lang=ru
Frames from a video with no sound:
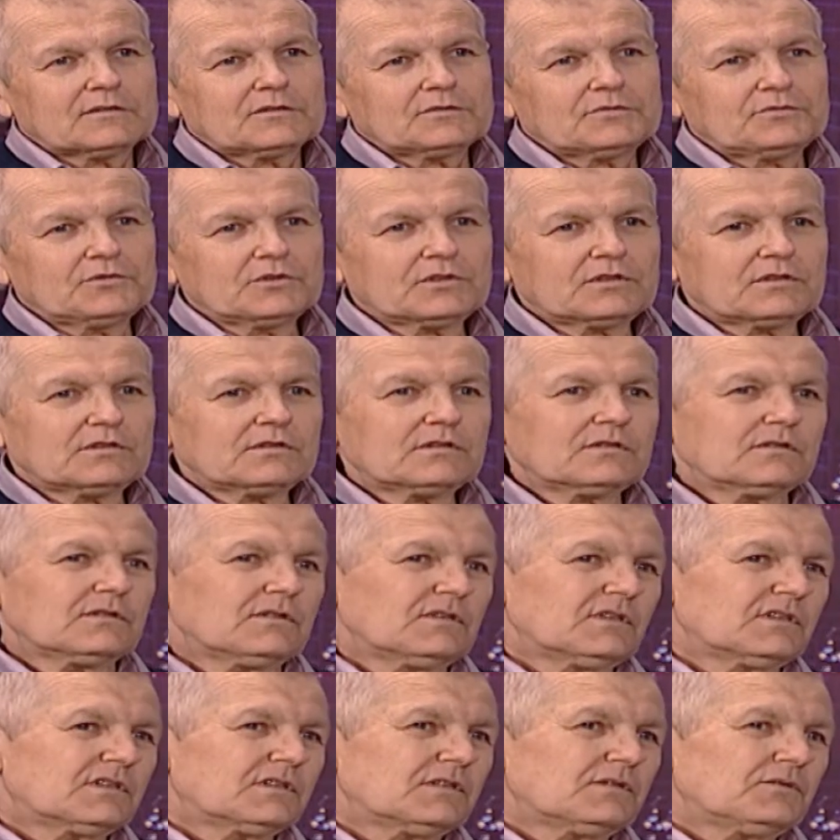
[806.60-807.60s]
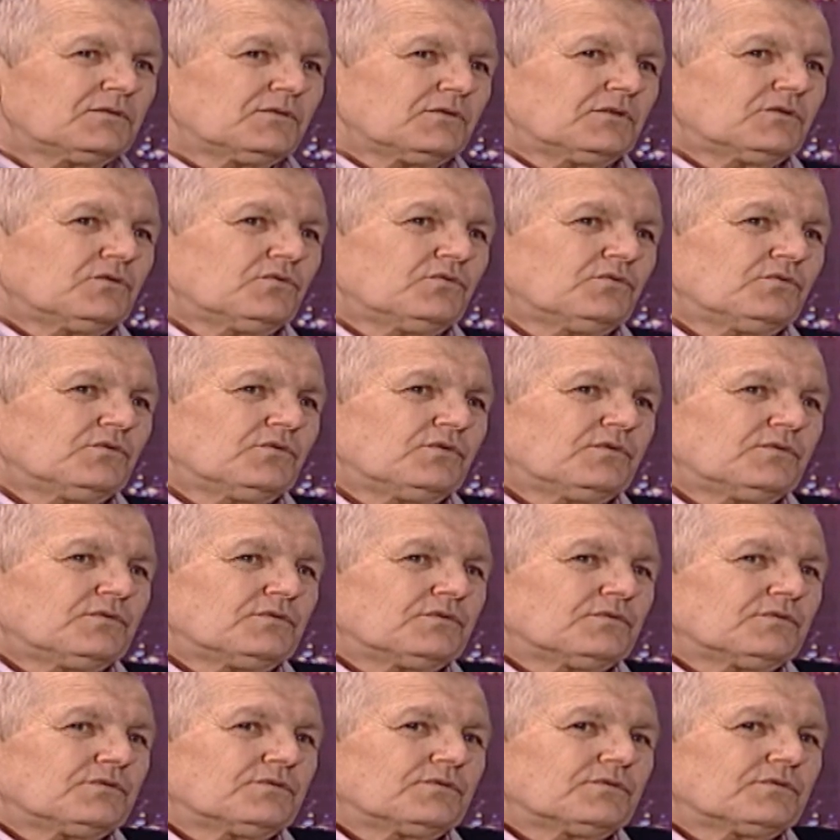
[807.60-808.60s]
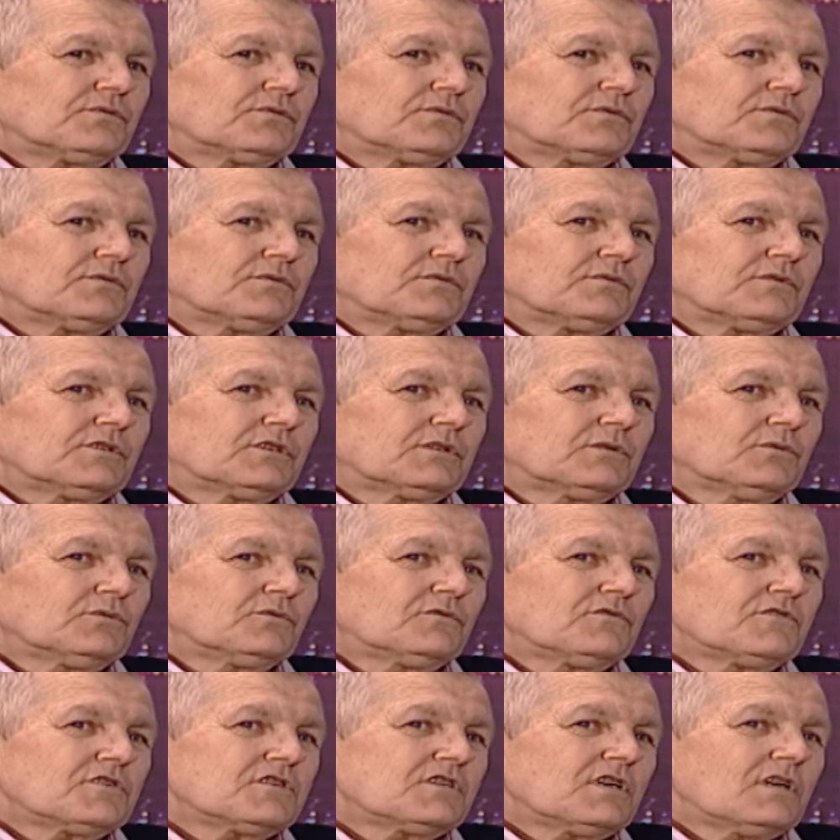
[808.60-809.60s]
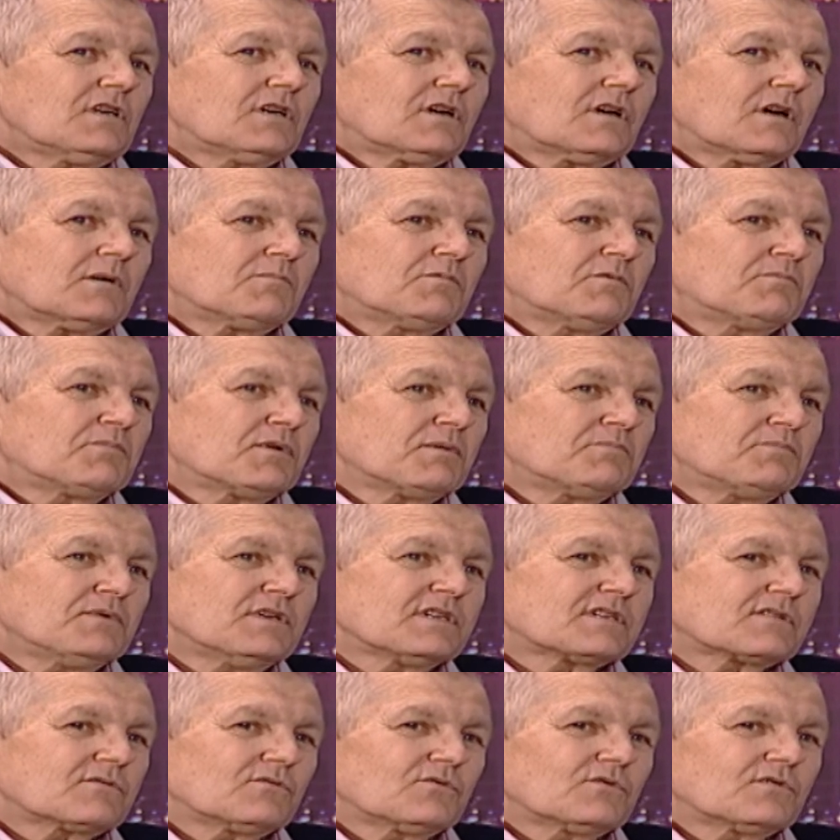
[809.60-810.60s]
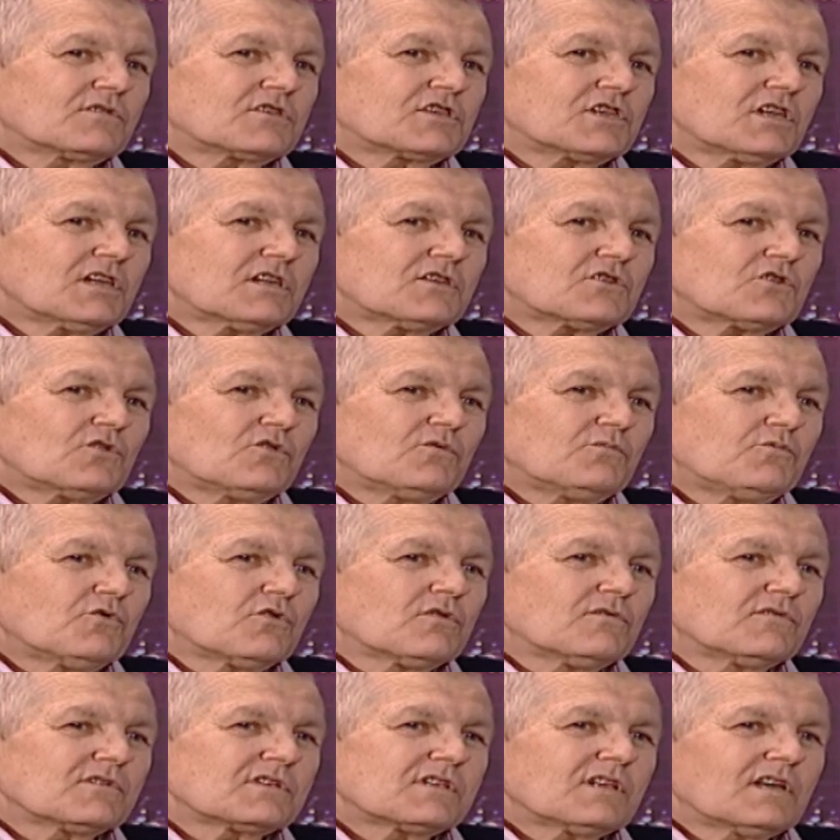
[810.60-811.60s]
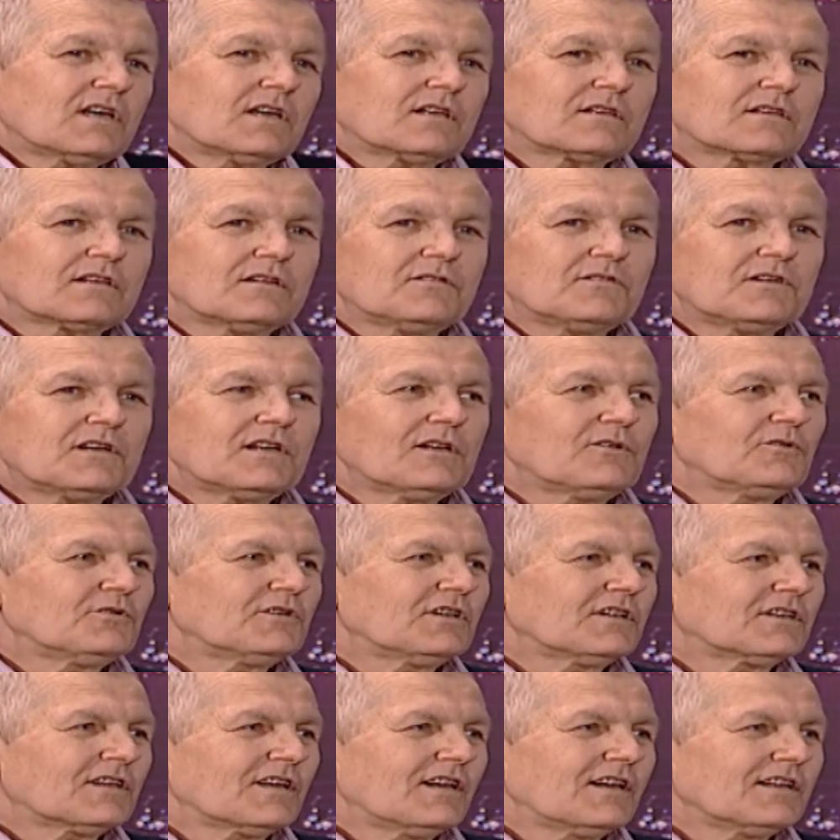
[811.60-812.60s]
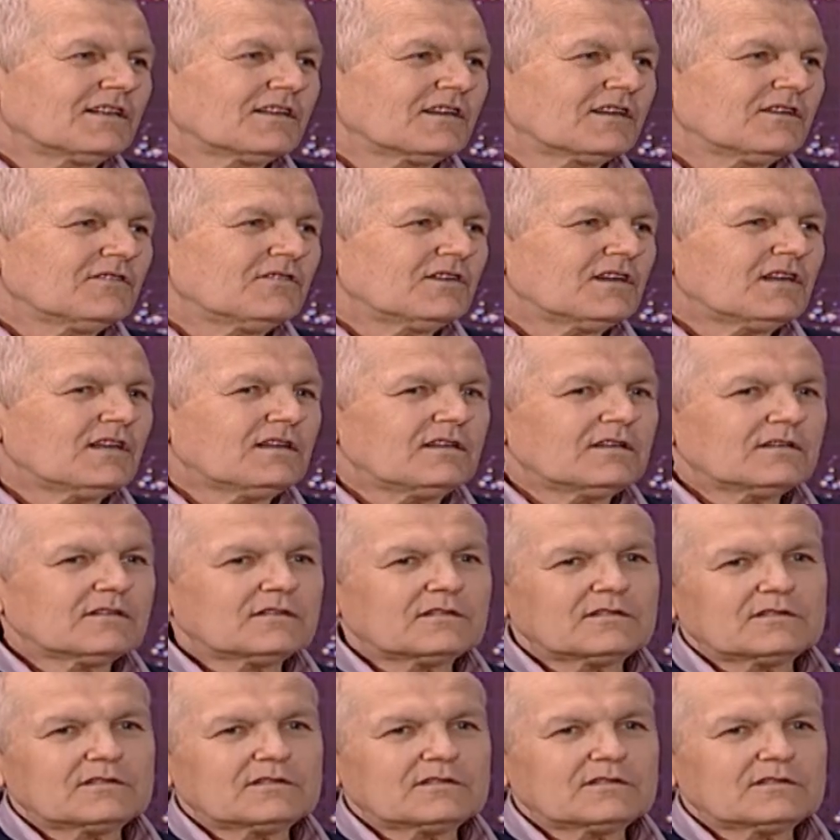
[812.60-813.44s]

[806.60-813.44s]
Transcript: Вот это, это, это утверждение как бы приписывают Черчиллю, Бог его знает, говорил он это или не говорил,